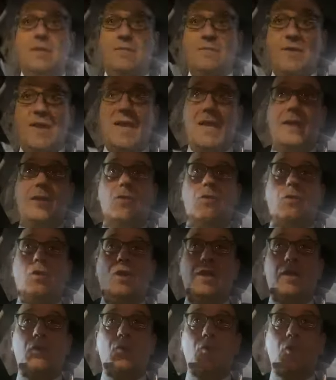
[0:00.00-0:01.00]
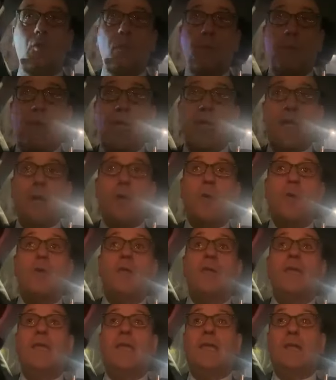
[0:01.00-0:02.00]
a livello
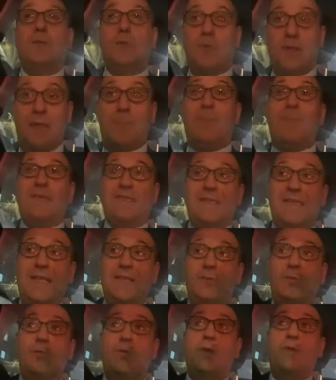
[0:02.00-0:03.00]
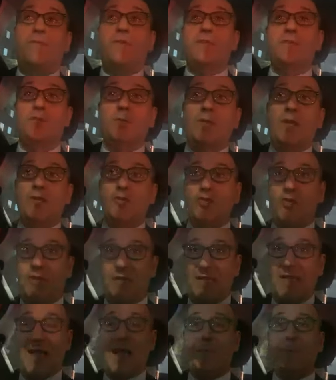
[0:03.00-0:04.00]
europeo e non è passato in una versione
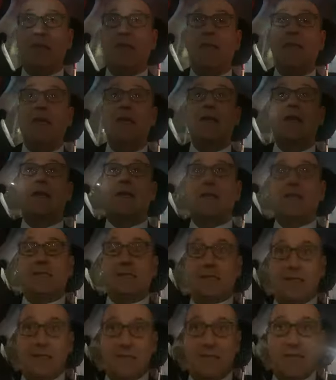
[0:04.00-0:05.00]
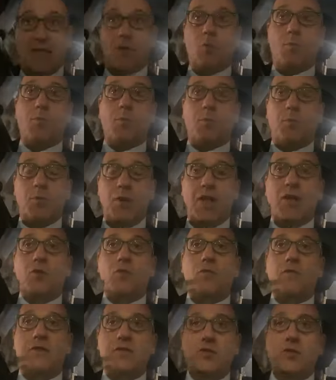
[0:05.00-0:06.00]
accettabile e se ne stanno
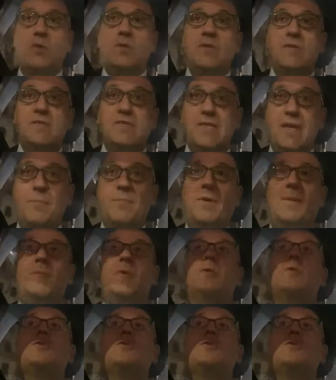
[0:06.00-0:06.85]
proponendo versioni sempre